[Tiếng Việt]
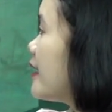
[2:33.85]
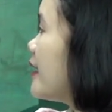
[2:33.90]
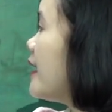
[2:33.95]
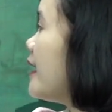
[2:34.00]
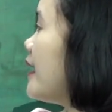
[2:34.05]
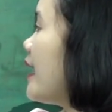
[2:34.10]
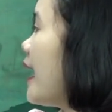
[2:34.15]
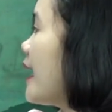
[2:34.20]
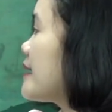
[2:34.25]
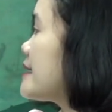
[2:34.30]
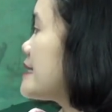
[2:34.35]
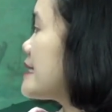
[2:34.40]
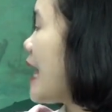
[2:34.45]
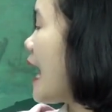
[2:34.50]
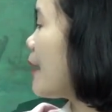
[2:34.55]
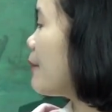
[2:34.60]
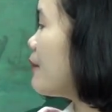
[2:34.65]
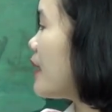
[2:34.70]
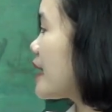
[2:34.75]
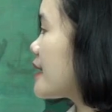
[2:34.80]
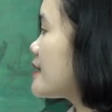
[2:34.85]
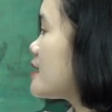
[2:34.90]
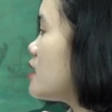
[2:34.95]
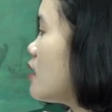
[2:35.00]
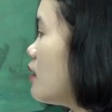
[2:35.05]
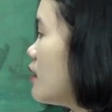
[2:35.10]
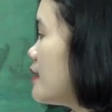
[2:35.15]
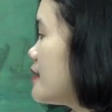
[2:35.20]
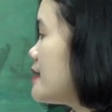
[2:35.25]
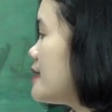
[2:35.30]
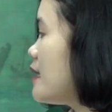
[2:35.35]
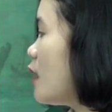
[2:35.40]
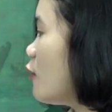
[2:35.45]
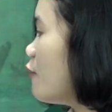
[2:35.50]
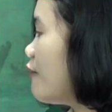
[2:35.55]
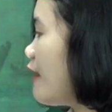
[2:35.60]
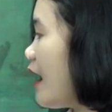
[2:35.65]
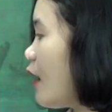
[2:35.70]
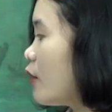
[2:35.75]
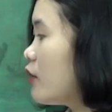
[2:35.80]
khi ánh sáng mặt trời chiếu
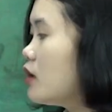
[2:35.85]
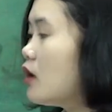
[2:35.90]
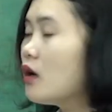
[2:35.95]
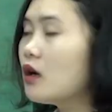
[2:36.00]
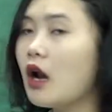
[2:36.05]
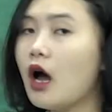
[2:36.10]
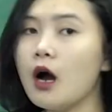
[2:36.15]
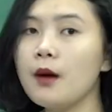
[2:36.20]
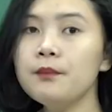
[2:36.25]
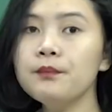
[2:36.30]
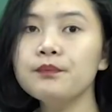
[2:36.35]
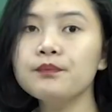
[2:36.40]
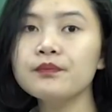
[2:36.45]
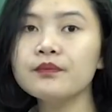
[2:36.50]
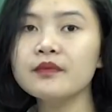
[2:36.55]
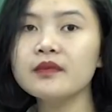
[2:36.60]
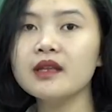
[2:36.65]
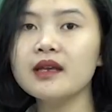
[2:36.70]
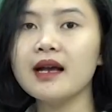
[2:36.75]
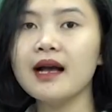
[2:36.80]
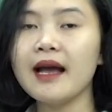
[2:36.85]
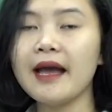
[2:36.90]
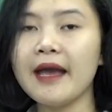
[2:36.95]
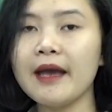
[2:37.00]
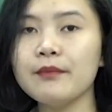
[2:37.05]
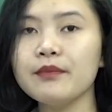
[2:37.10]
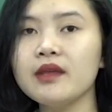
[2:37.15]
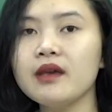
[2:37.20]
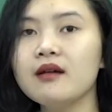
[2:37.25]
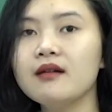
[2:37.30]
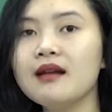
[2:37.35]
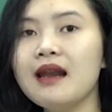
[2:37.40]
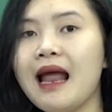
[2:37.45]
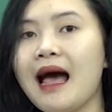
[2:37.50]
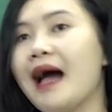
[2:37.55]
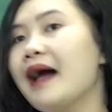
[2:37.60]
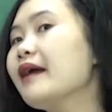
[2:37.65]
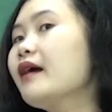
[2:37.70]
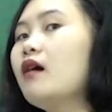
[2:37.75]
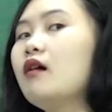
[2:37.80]
vào gương lõm, thì các em nhớ
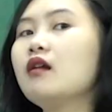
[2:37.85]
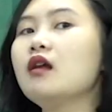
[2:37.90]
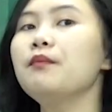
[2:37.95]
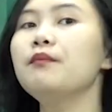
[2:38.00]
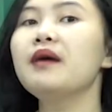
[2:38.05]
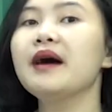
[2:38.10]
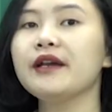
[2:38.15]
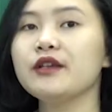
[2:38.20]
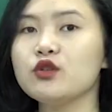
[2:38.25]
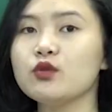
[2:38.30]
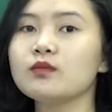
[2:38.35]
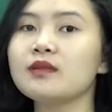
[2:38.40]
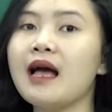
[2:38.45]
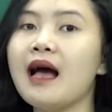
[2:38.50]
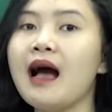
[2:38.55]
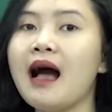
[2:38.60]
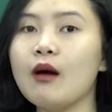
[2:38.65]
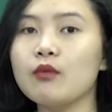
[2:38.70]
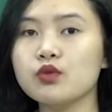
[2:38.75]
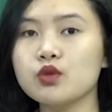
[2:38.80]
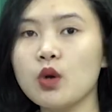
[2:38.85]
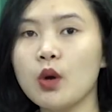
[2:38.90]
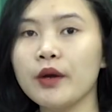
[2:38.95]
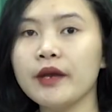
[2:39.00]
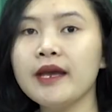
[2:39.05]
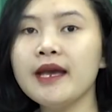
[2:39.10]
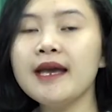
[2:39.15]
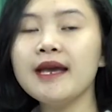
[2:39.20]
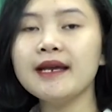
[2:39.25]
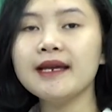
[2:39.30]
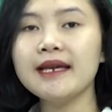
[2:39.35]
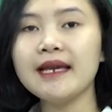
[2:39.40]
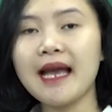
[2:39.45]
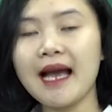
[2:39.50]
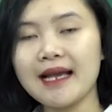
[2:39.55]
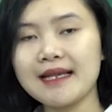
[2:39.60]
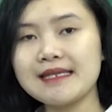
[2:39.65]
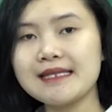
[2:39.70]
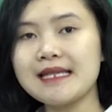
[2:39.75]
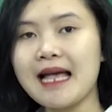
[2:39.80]
lại ở lớp bảy chúng ta học rồi, khi
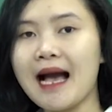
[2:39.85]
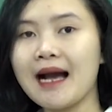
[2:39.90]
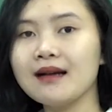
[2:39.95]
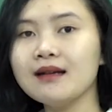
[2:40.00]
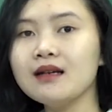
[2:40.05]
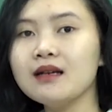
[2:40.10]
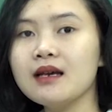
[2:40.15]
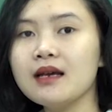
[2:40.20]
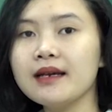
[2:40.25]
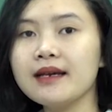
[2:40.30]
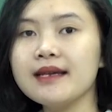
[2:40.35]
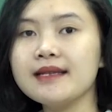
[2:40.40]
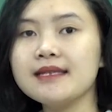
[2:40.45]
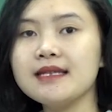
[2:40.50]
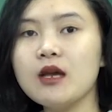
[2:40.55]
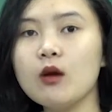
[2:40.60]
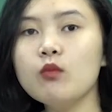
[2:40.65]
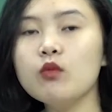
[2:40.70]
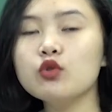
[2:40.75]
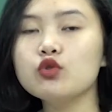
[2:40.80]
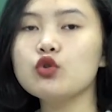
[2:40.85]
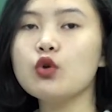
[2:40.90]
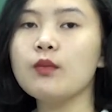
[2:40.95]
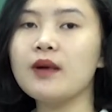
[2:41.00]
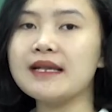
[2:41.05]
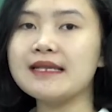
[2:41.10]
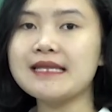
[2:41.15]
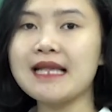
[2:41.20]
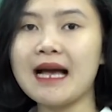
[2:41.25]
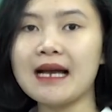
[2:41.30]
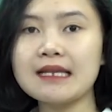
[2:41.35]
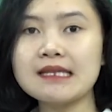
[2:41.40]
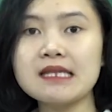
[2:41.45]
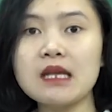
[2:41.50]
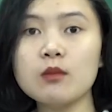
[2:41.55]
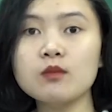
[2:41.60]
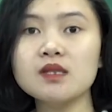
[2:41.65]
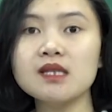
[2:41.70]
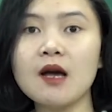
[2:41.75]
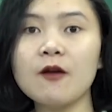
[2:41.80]
ánh sáng, khi chiếu một chùm ánh sáng
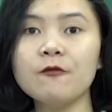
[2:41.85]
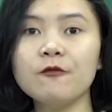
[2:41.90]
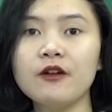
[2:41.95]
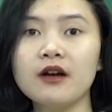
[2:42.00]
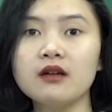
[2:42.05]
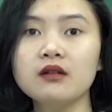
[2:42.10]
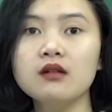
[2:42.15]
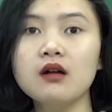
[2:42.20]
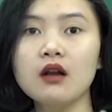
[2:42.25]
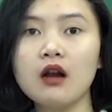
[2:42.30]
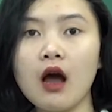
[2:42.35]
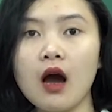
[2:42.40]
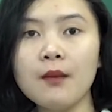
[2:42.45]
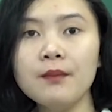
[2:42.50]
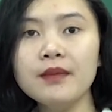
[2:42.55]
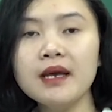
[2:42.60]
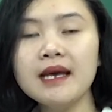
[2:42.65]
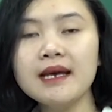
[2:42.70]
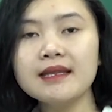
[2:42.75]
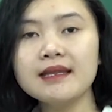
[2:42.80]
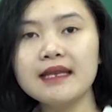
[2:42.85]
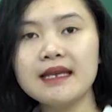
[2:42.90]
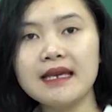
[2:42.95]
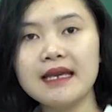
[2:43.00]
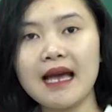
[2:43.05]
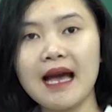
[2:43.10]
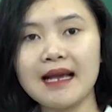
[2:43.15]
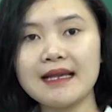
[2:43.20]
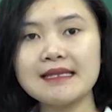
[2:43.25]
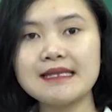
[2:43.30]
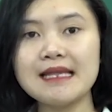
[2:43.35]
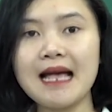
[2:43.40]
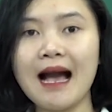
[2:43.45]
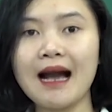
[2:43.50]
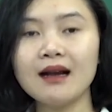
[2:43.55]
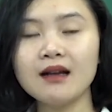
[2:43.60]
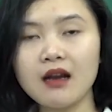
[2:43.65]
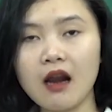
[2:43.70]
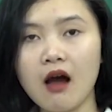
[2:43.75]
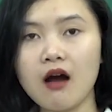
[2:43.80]
song song vào gương lõm thì ánh
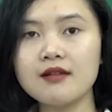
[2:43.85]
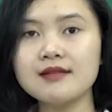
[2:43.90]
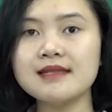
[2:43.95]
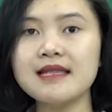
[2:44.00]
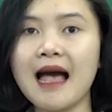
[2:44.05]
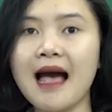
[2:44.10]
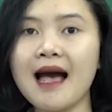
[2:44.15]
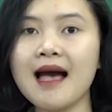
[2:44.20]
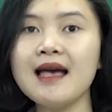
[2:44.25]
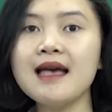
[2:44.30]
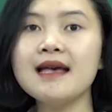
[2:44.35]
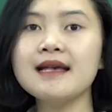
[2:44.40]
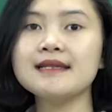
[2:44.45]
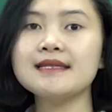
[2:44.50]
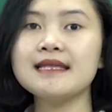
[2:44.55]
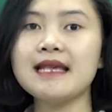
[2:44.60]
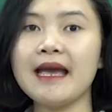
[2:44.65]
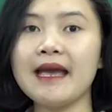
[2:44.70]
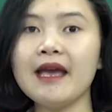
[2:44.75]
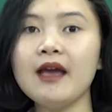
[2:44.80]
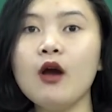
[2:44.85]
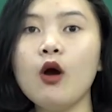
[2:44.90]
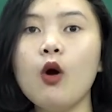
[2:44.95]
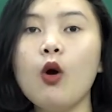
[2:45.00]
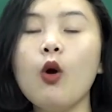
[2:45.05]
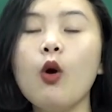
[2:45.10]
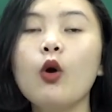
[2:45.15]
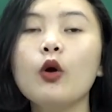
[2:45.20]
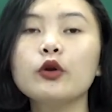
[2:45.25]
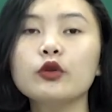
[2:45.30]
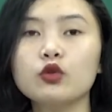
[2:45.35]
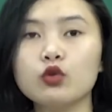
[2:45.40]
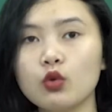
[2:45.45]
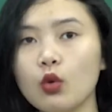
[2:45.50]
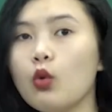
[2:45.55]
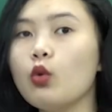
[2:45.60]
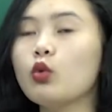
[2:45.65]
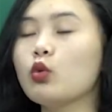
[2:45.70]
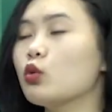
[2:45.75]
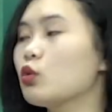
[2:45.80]
sáng ló ra sẽ hội
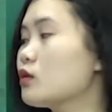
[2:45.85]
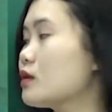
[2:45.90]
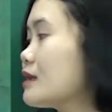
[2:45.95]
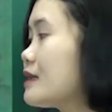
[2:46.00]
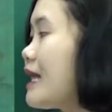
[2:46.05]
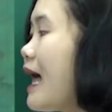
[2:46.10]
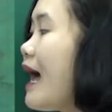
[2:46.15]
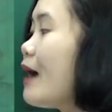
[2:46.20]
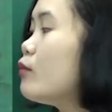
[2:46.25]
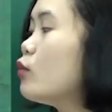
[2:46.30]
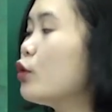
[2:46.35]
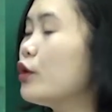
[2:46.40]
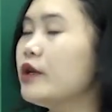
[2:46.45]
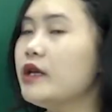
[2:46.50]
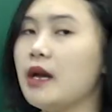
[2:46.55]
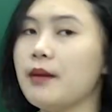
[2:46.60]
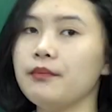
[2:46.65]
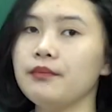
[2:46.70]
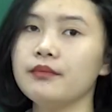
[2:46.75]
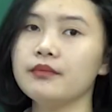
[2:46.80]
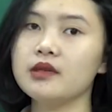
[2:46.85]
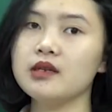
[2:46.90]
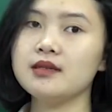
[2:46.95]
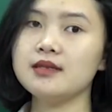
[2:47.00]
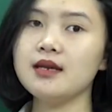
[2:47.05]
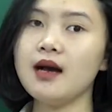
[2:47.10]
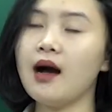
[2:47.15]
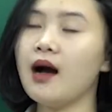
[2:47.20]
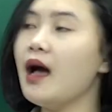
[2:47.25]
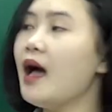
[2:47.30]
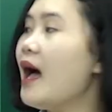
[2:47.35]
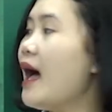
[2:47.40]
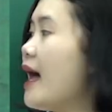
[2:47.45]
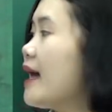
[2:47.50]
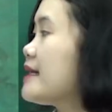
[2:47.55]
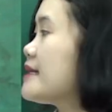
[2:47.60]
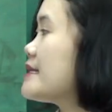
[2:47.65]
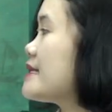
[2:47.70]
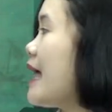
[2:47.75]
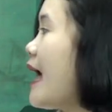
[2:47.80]
tụ tại một điểm, được chưa?
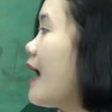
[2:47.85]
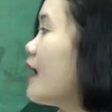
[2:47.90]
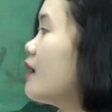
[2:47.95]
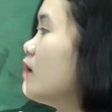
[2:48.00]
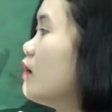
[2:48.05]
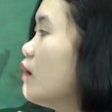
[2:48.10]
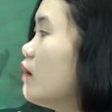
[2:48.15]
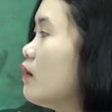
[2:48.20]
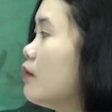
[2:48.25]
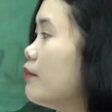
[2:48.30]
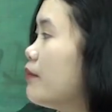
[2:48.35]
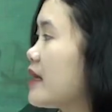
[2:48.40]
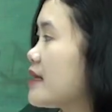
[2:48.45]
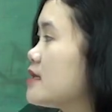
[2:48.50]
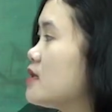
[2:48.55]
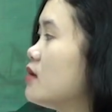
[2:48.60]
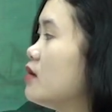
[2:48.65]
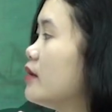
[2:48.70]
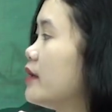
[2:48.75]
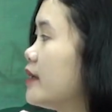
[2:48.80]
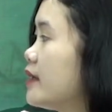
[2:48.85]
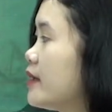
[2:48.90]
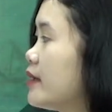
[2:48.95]
Ánh sáng mặt trời